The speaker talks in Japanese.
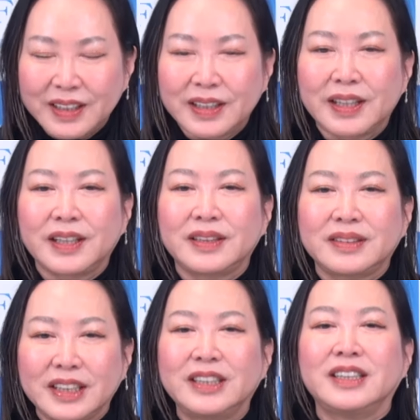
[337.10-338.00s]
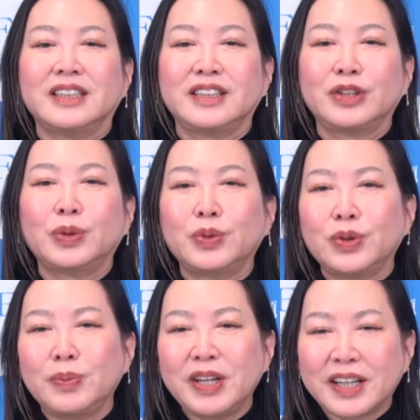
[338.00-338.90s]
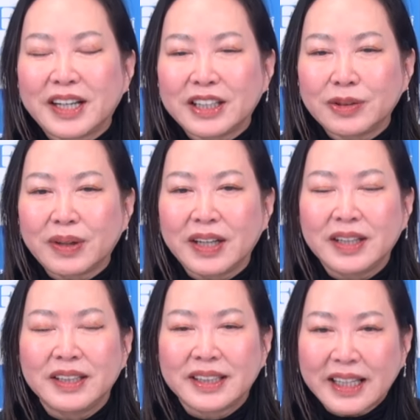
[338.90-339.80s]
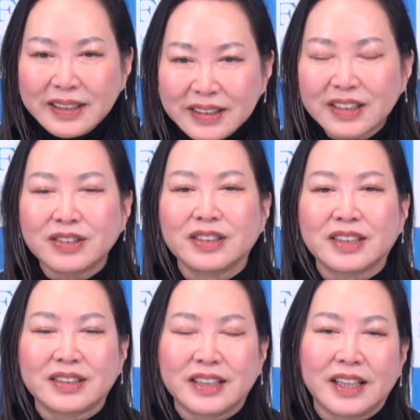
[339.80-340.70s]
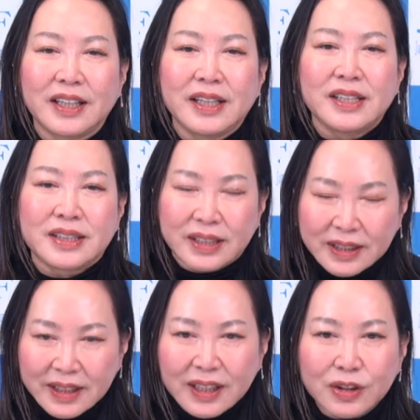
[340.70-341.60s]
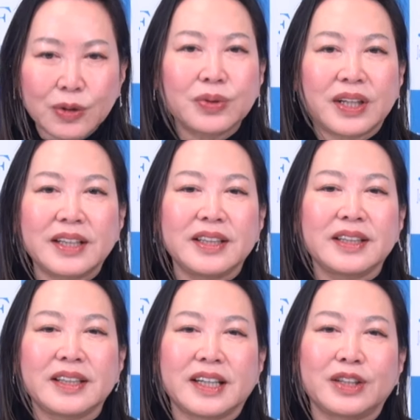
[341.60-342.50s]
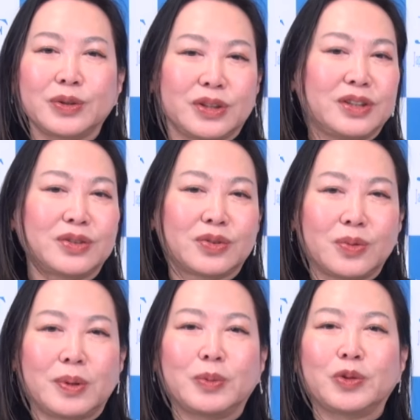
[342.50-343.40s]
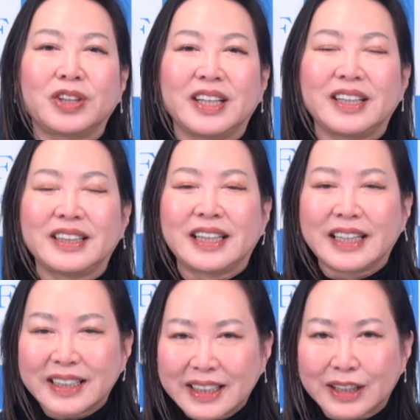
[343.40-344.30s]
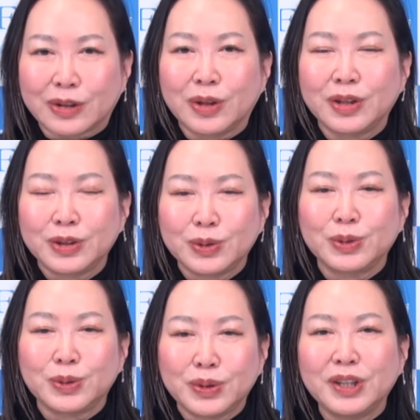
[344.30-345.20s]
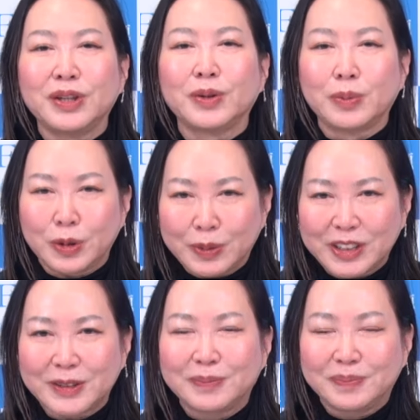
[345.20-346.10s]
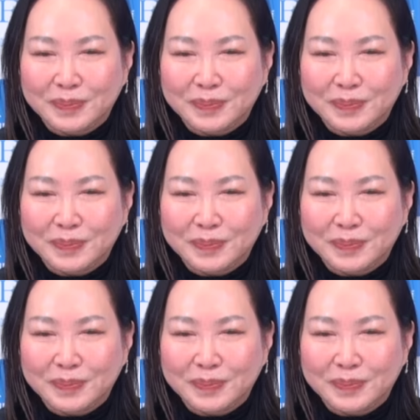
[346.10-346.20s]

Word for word: でぜひ日本のメーカーには悲観せずにですねしっかりと内燃機関の技術を守っていただきたいというふうに思います。